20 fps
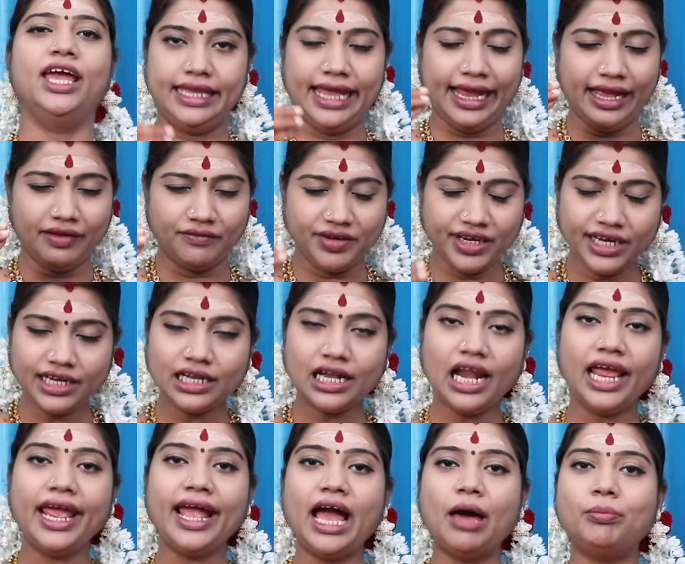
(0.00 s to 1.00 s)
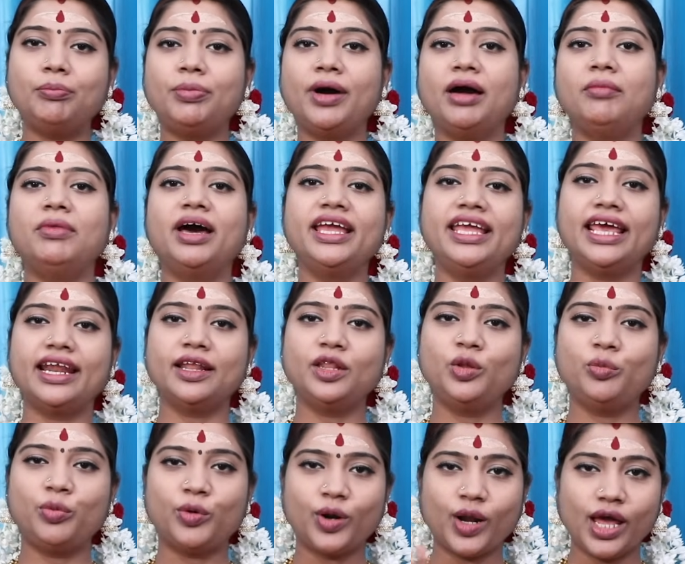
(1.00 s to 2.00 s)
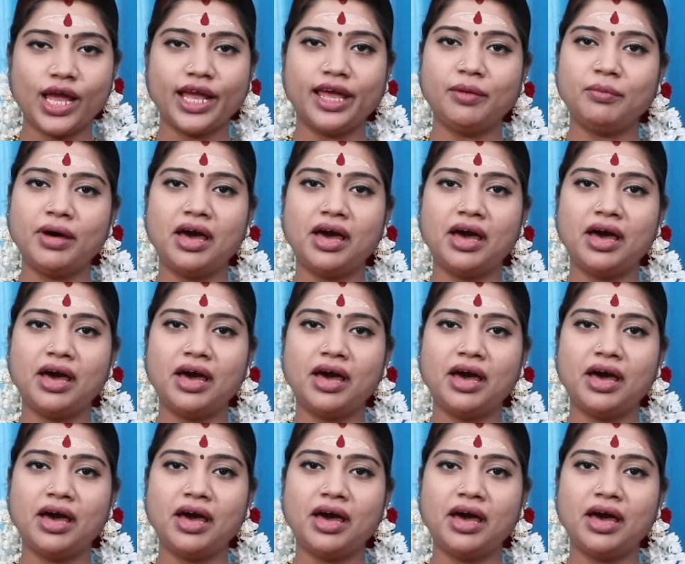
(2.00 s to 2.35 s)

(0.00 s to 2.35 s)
எங்கள் வீட்டில் எங்கள் அப்பா அம்மா இறந்து போனாங்க